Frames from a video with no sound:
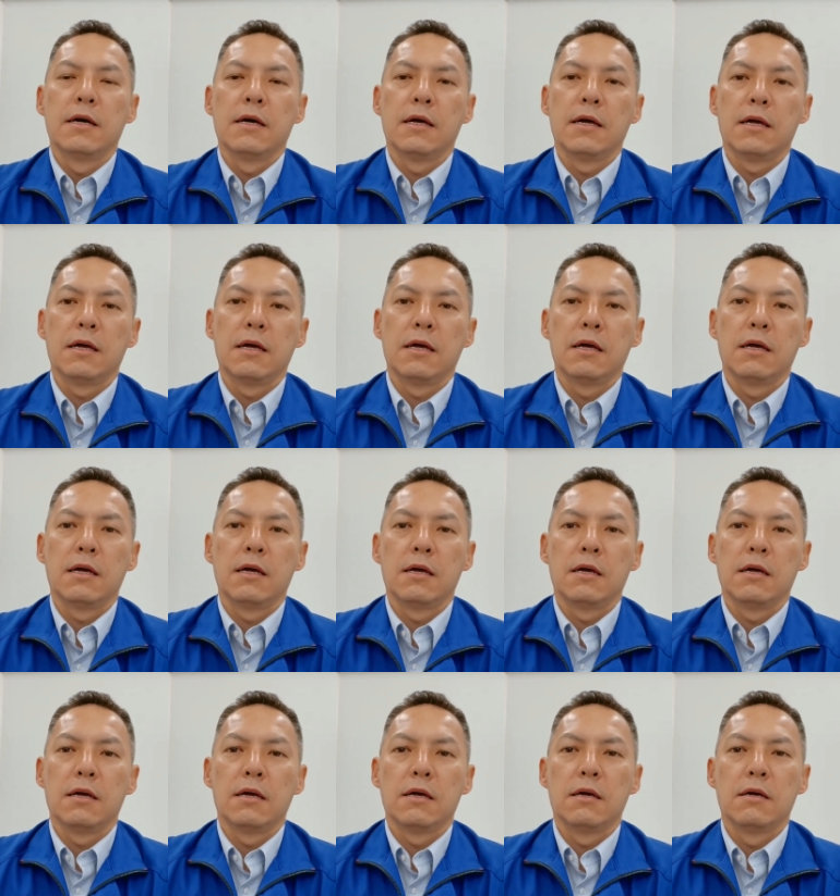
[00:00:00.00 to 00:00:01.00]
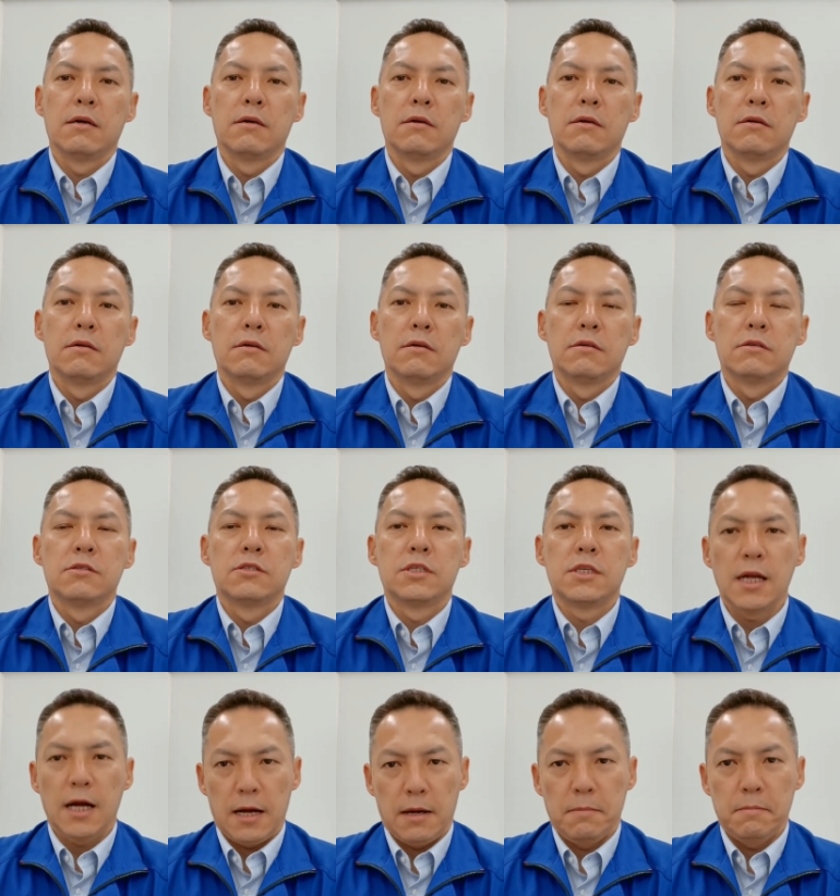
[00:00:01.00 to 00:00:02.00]
えー
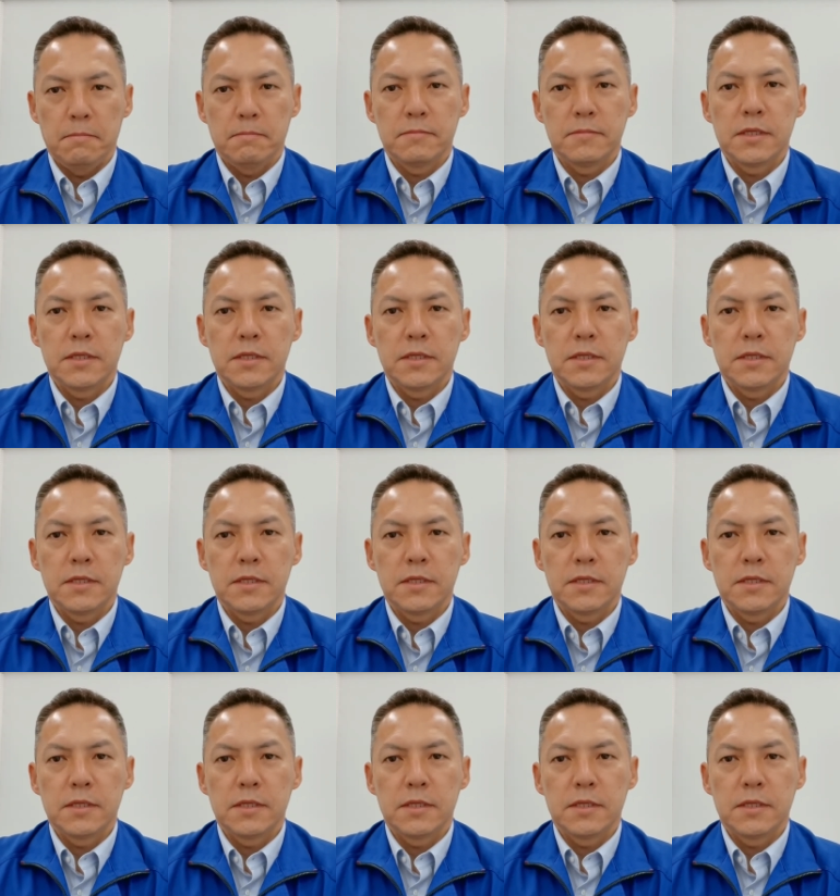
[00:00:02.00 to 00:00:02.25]
チラ